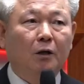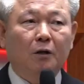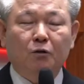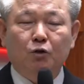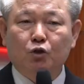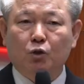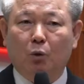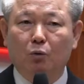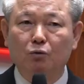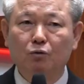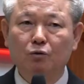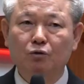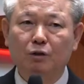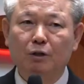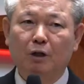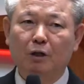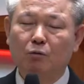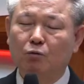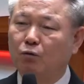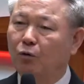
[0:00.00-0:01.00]

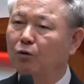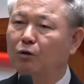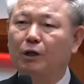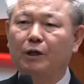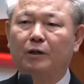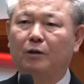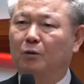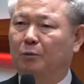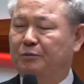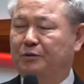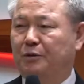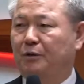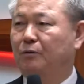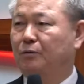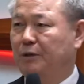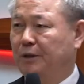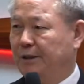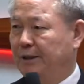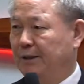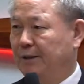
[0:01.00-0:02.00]
정죄할 권리가 없어요.
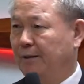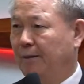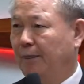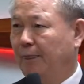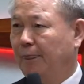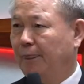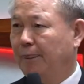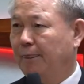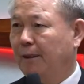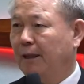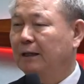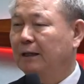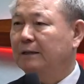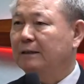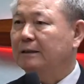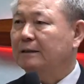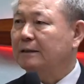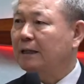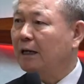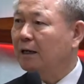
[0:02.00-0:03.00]
우리는
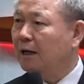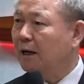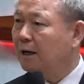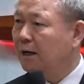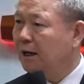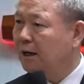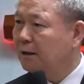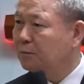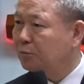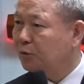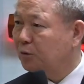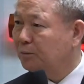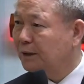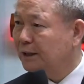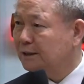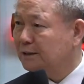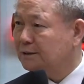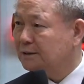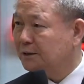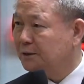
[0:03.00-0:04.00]
사랑할
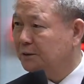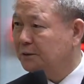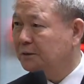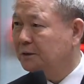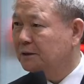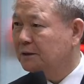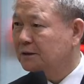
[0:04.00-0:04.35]
뭐만 있어요?